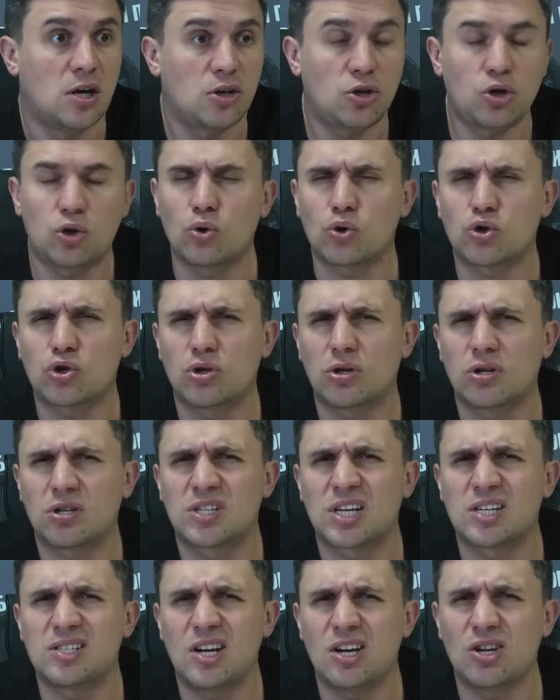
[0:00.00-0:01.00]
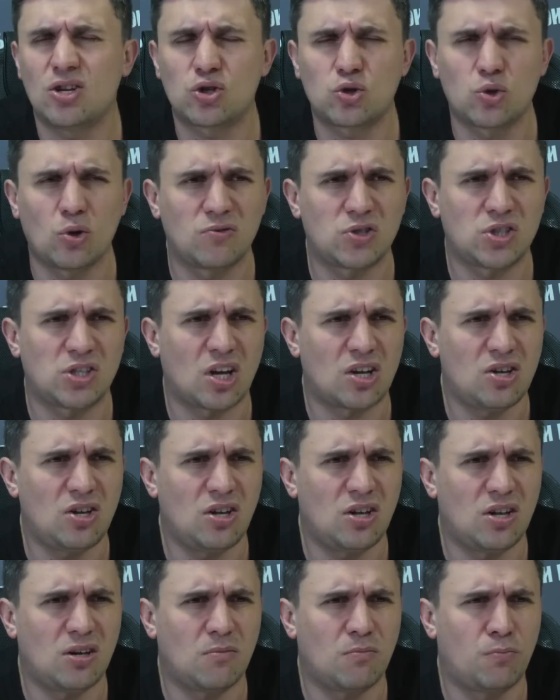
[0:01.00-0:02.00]
не то что зазрения совести,
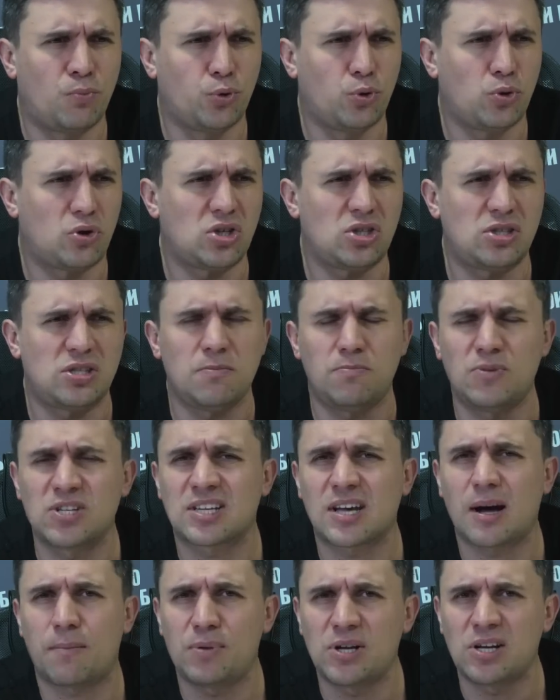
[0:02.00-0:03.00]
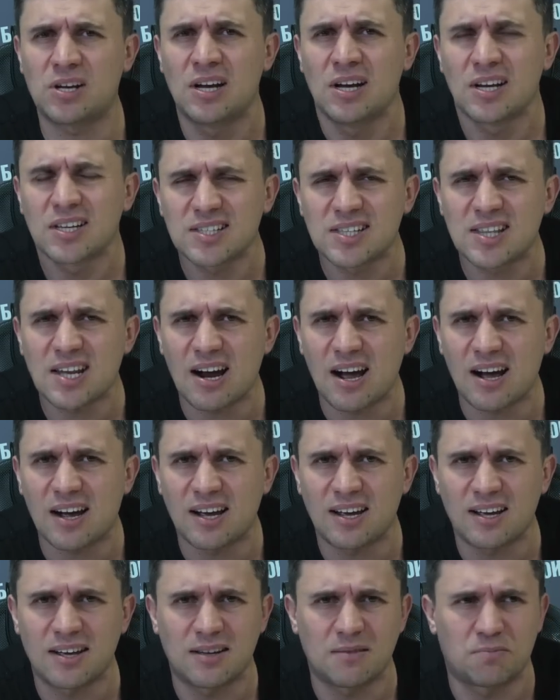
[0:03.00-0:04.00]
они будут идти без капли страха,
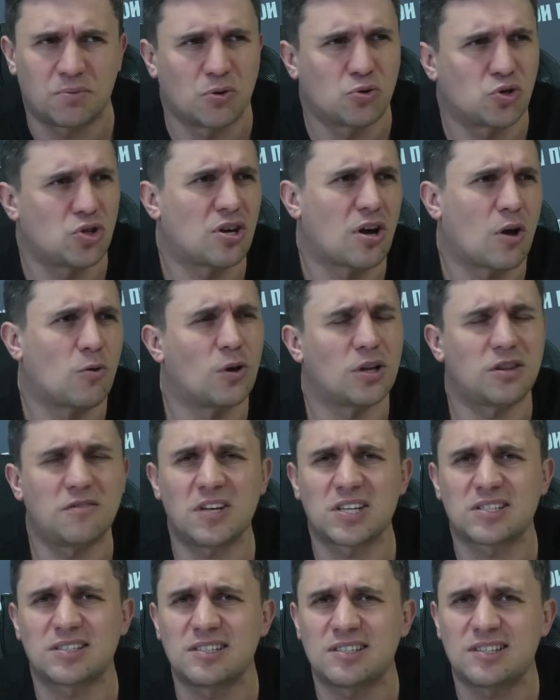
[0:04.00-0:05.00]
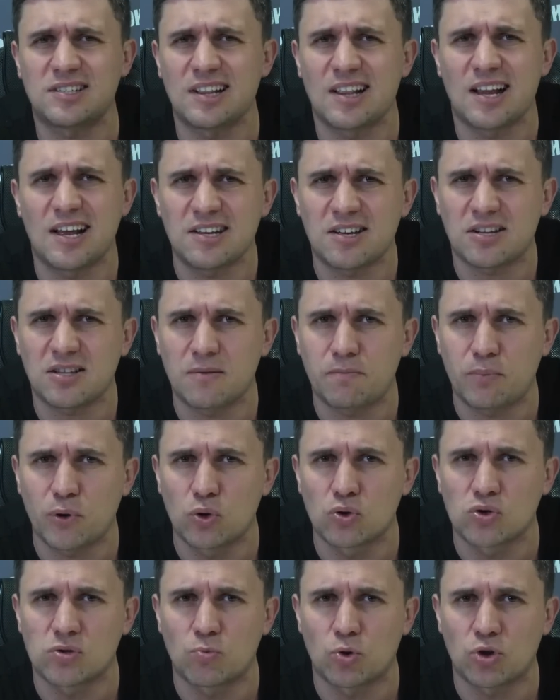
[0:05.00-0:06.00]
потому что никакой ответственности для них не
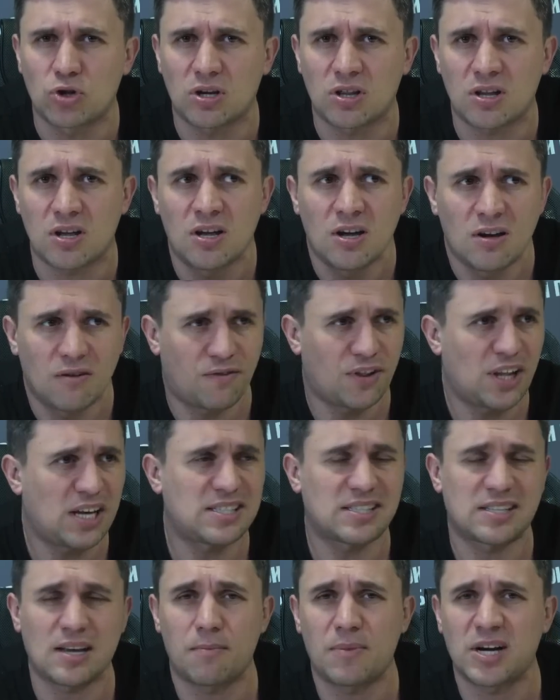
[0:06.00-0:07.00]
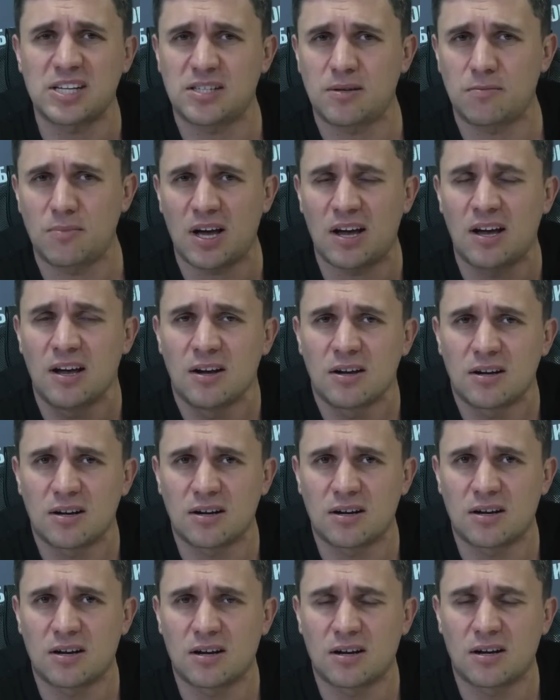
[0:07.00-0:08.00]
предусмотрено. Власть сама себя
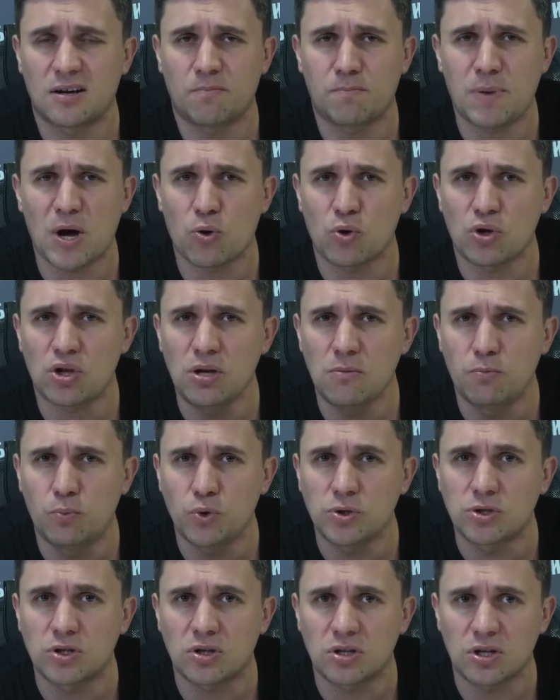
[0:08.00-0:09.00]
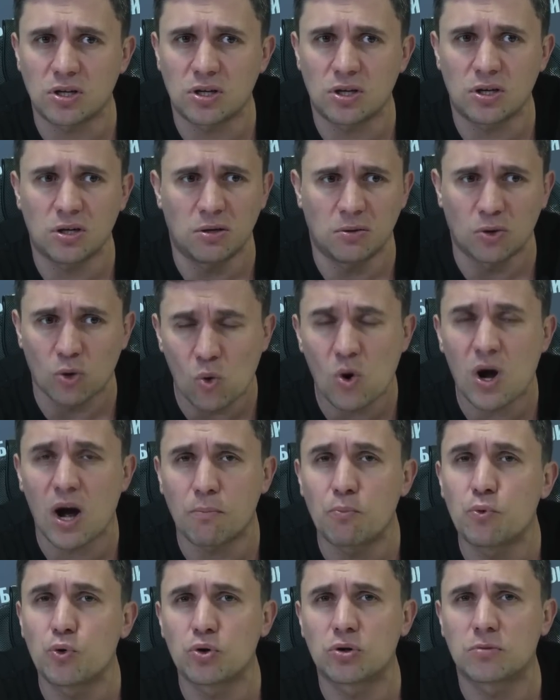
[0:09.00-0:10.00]
порой пороть не будет, и рука
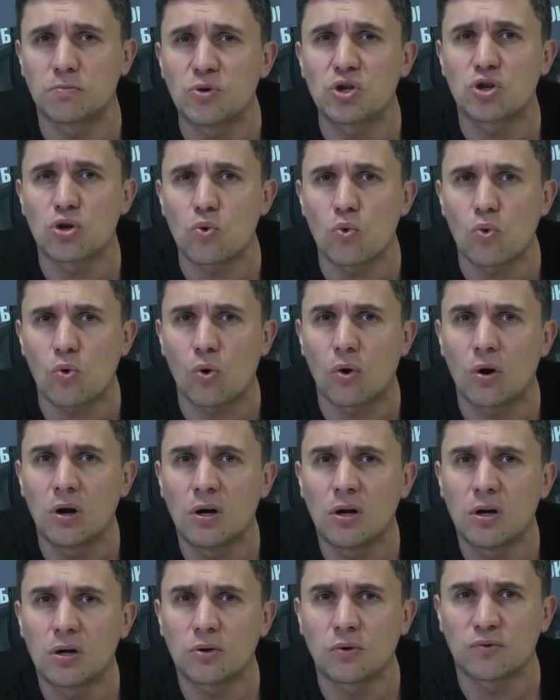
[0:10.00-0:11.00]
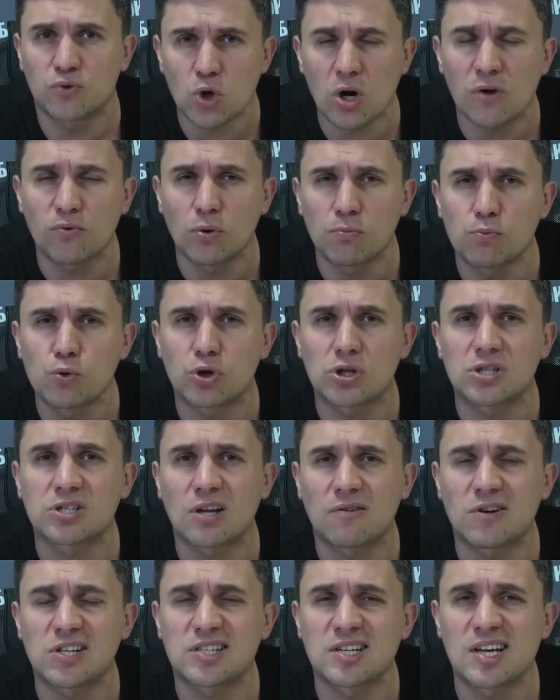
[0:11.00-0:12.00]
будет мыть руку, но все равно будет
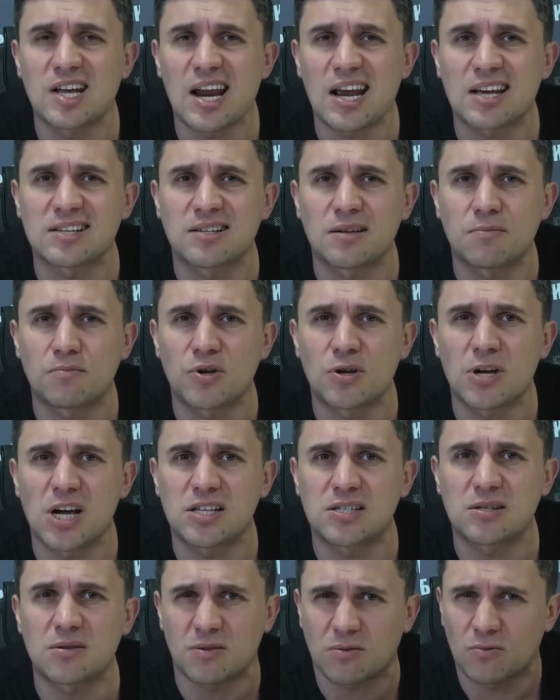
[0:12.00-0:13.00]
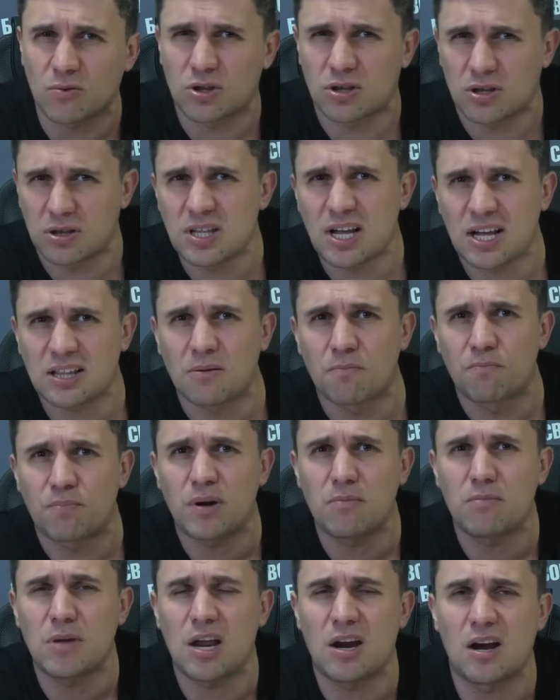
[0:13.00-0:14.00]
оставаться грязной, понимаете? Вот на этом
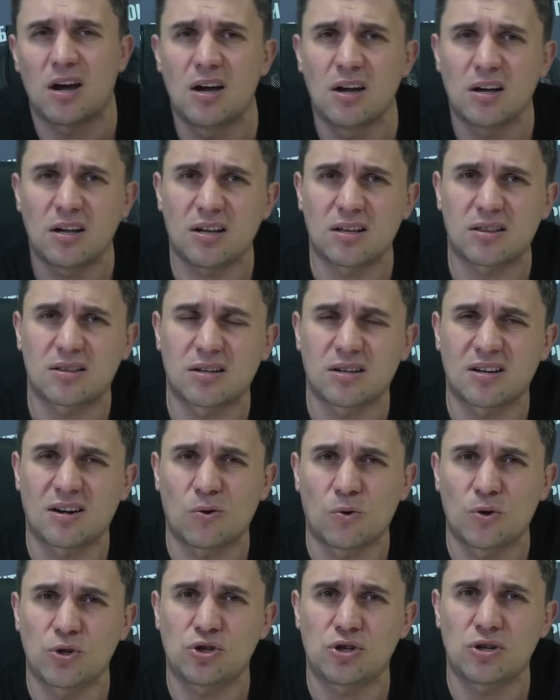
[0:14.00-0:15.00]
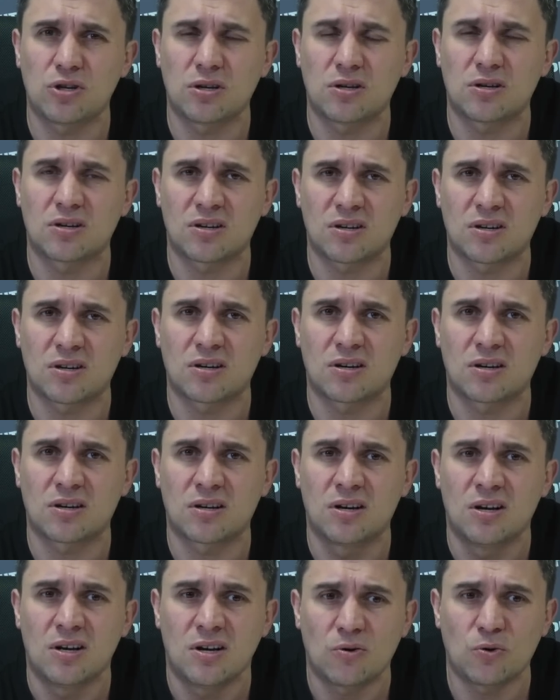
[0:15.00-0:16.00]
примере это очень, э,
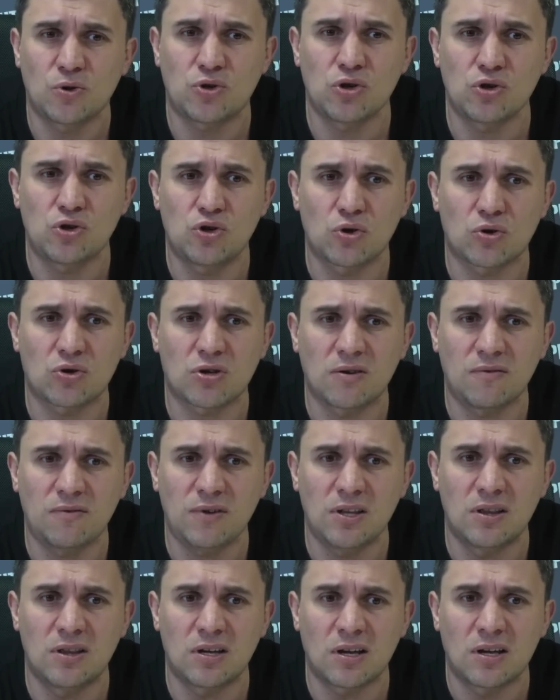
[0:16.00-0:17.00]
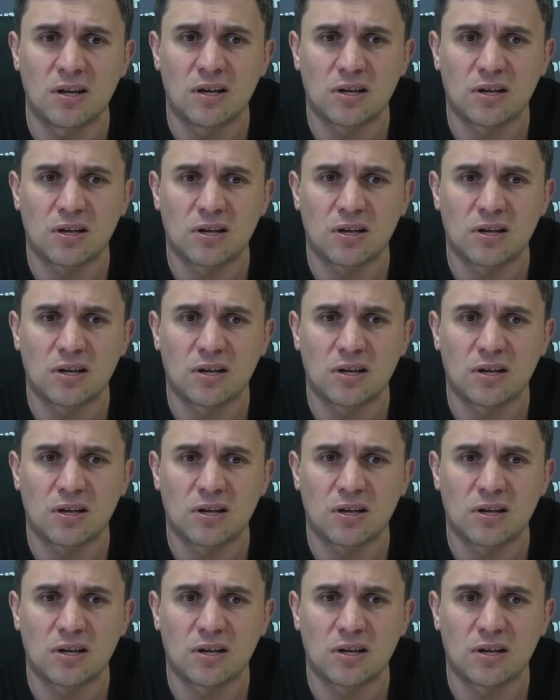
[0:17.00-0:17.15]
очень четко видно.